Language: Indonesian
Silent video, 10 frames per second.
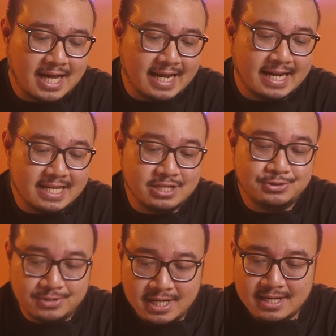harganya
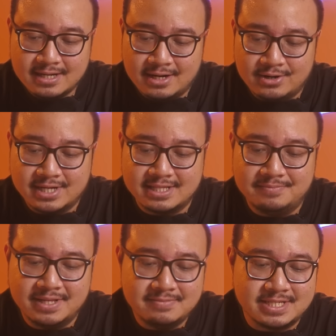juga kalau kita
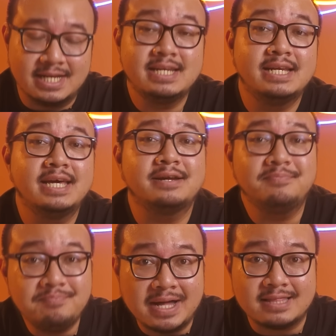beli misalnya
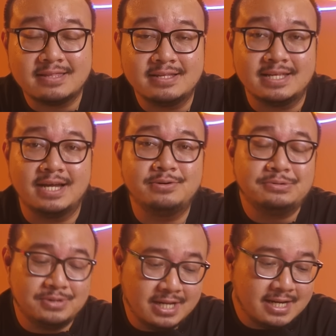DDR4 yang
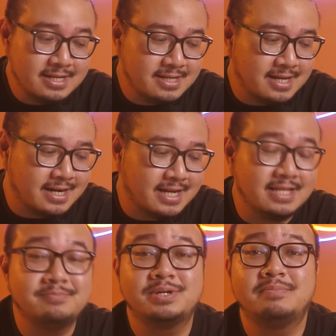udah
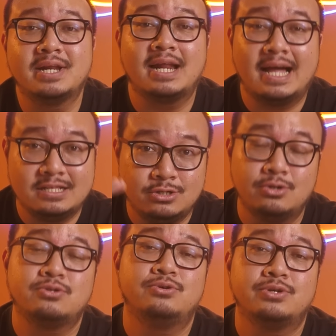harganya benar-benar
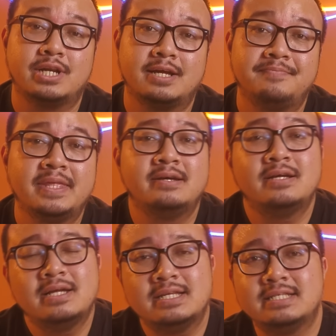anjok turunnya.
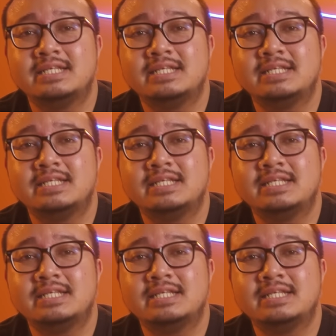Nah,